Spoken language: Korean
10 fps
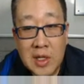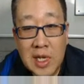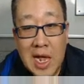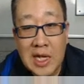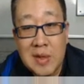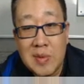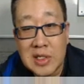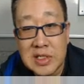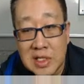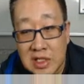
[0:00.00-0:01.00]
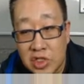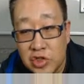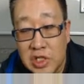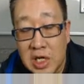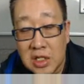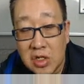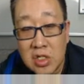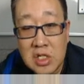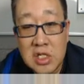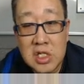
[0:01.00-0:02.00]
액티브엑스 같은 규제 같은
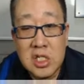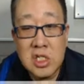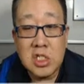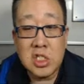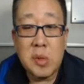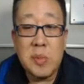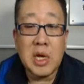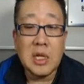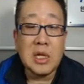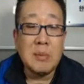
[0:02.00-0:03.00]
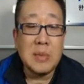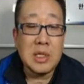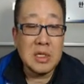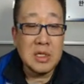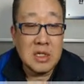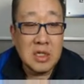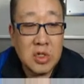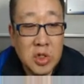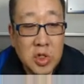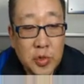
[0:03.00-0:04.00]
거를 철폐하겠다는 멘트는
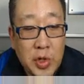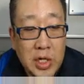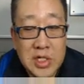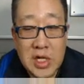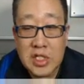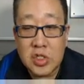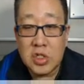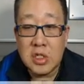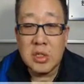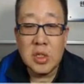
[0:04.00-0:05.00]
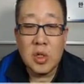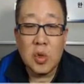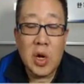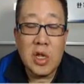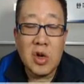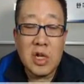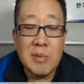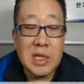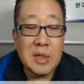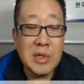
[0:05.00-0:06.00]
굉장히 저는 환영하는
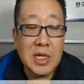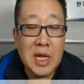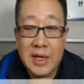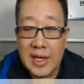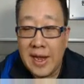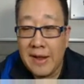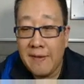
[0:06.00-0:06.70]
멘트입니다. 네.